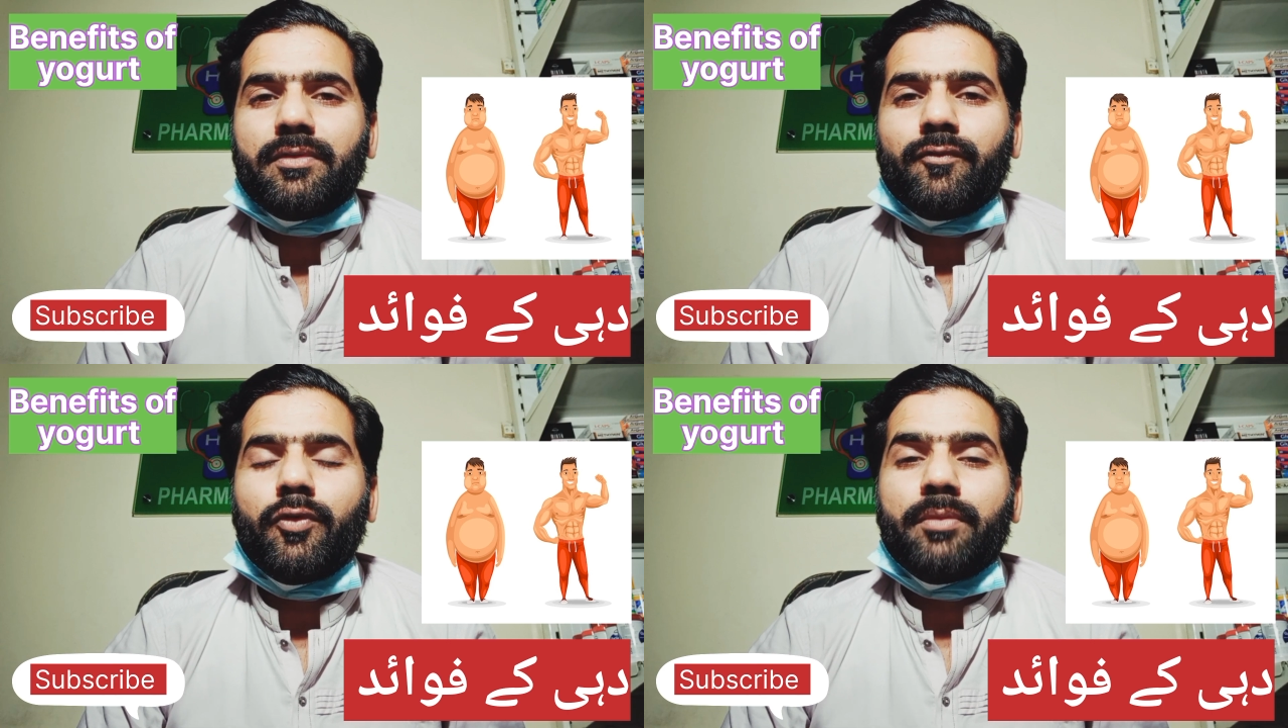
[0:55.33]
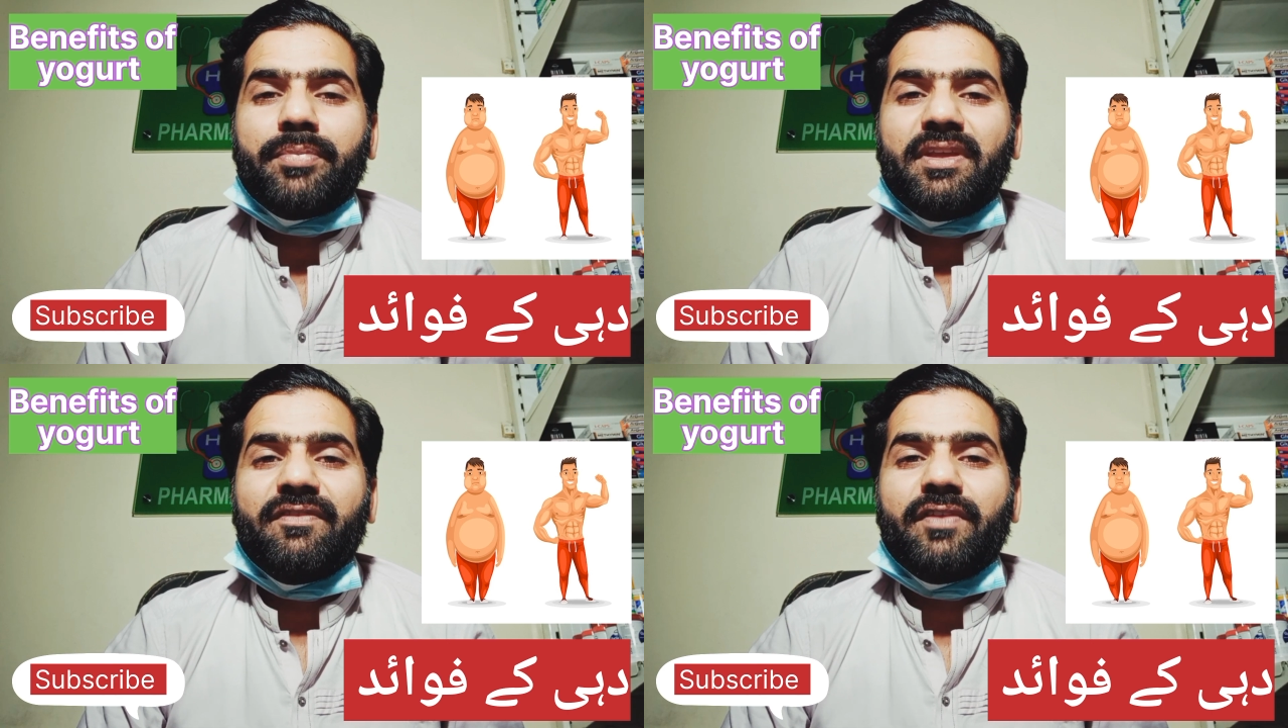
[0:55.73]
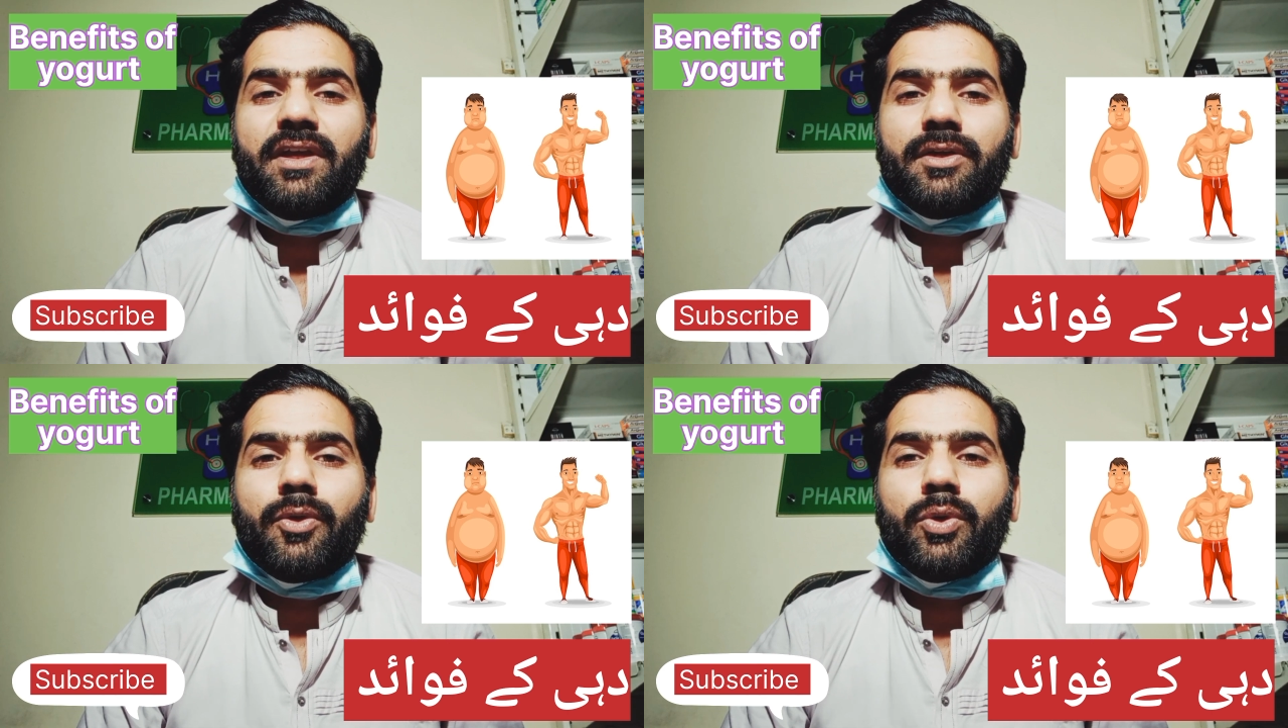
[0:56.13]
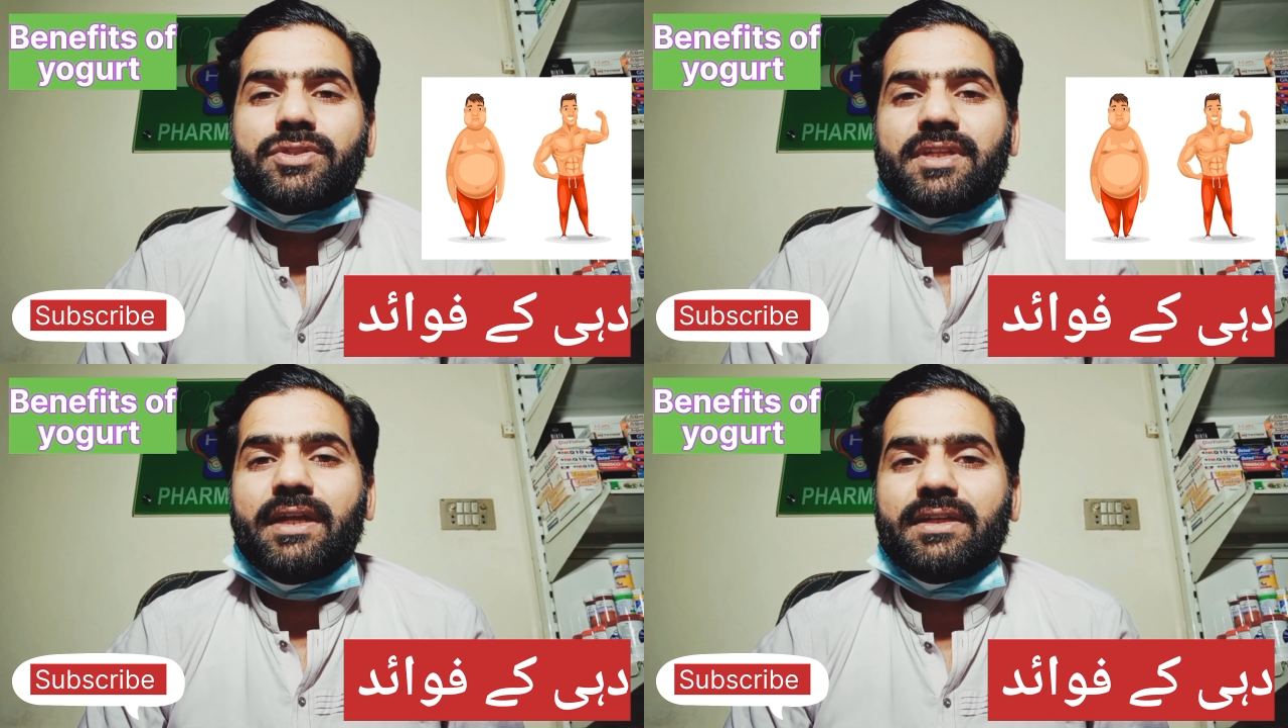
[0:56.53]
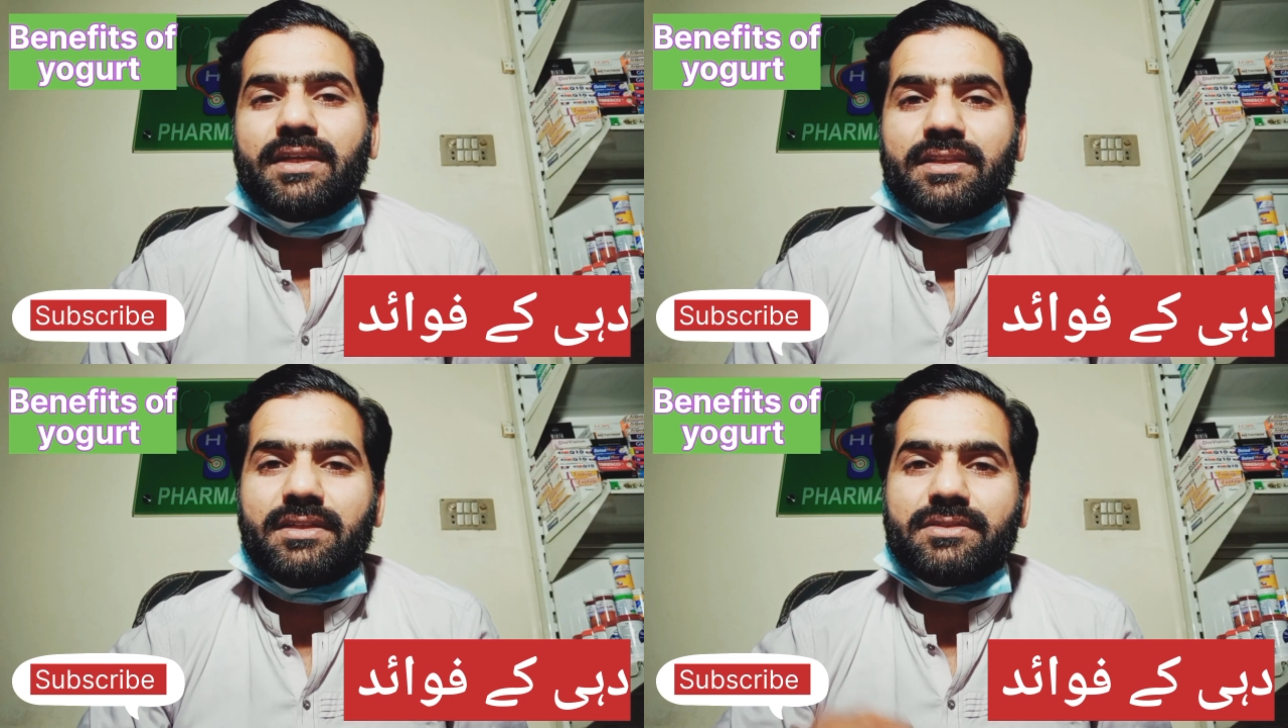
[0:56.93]
वो अपनी वेट लॉस डाइट के
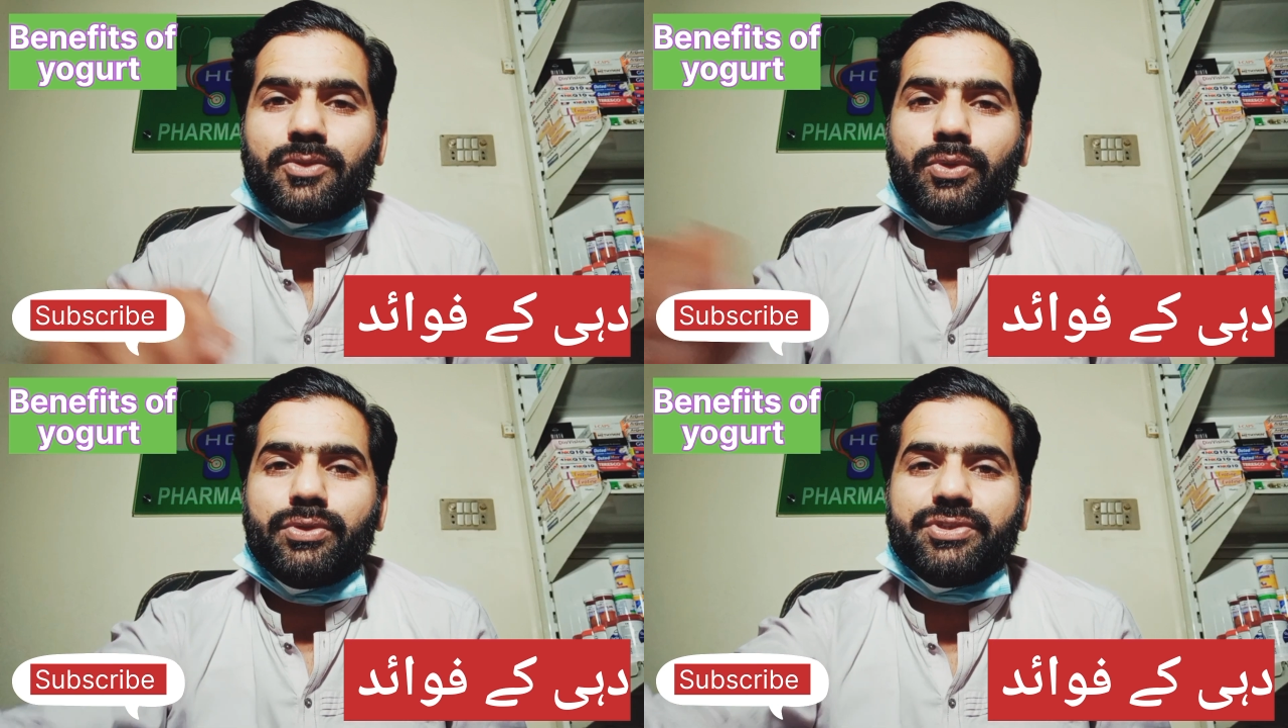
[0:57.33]
अंदर इसको